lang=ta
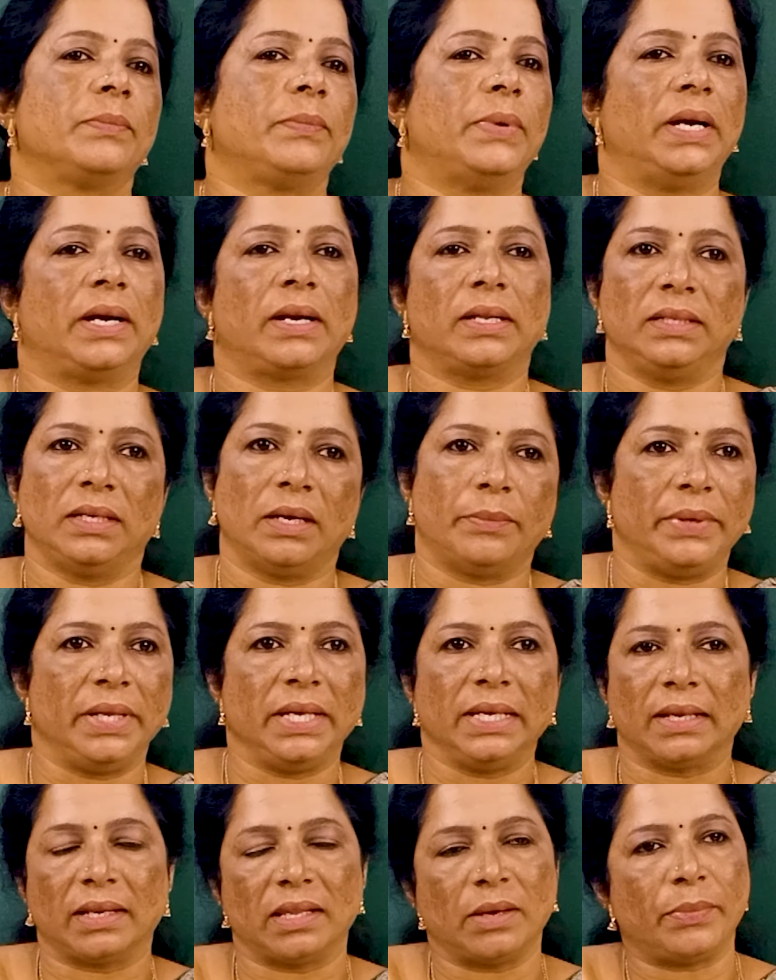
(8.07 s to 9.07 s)
பண்ணுறது
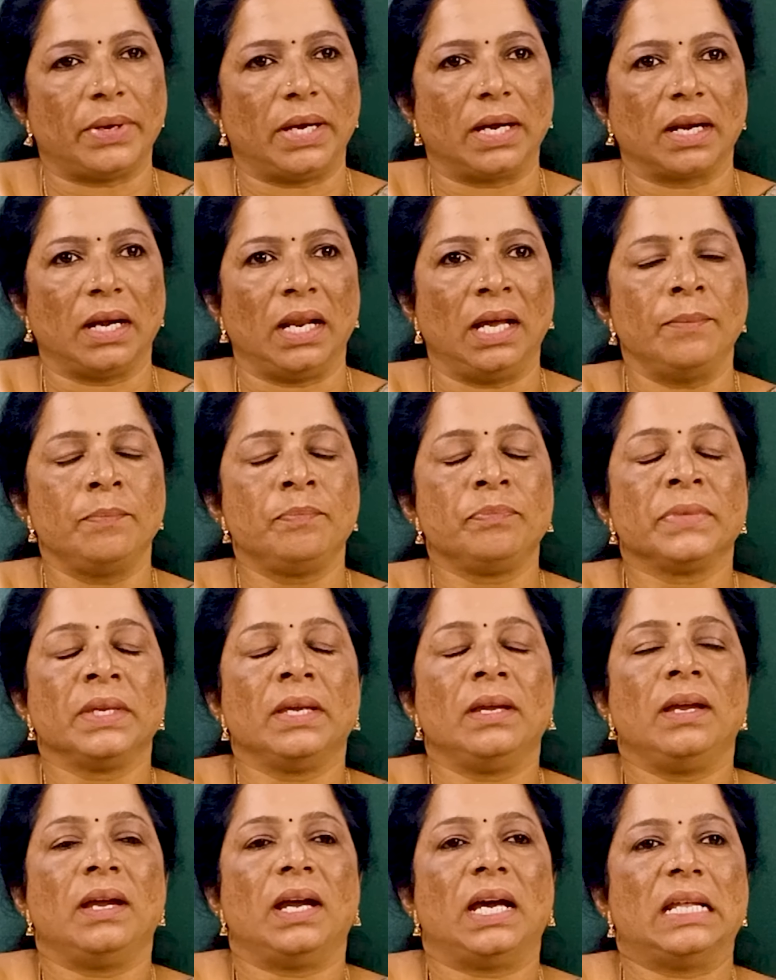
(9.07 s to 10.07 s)
அப்படிங்கிறத பார்க்கலாம்
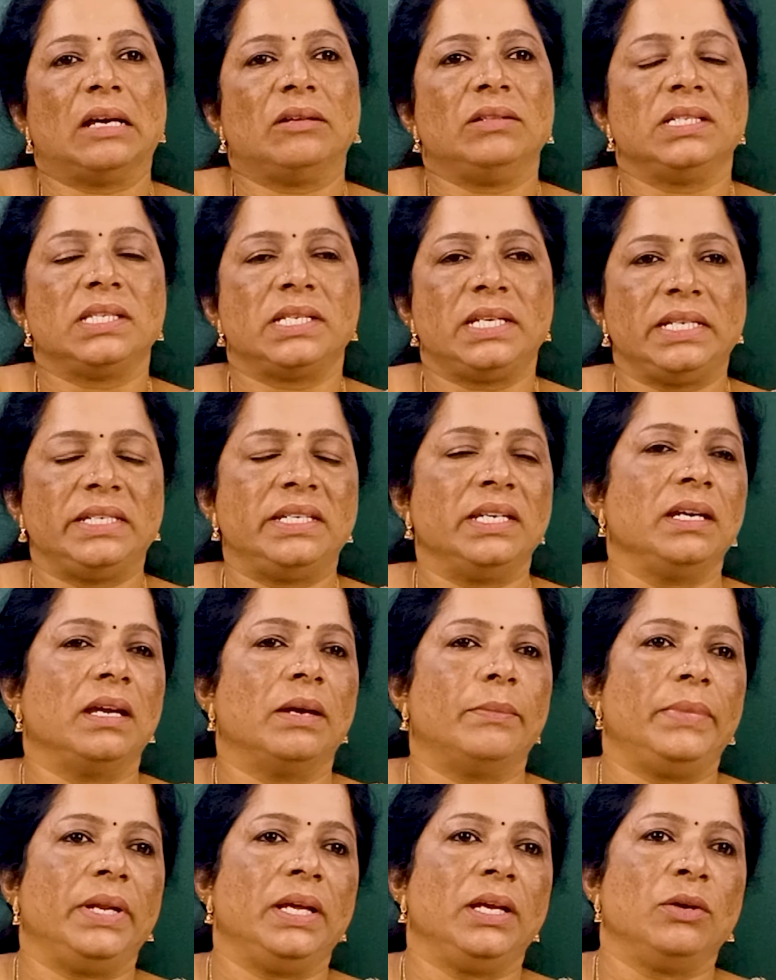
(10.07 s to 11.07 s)
அதாவது ஸ்டிச்சிங்
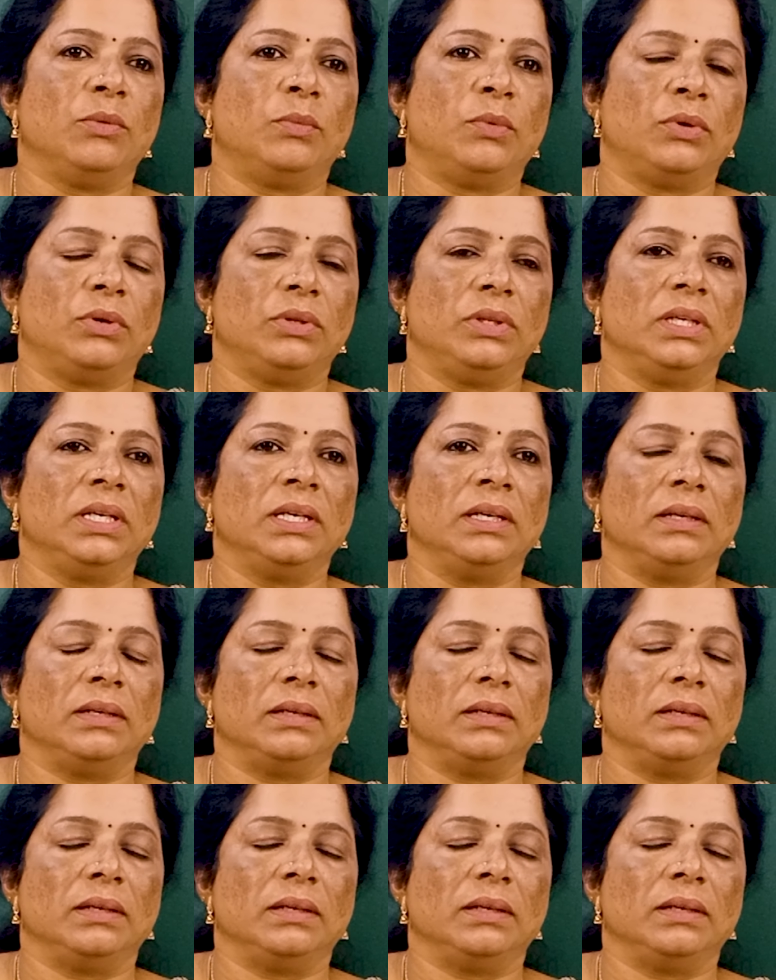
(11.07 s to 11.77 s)
அப்படிங்கும்போது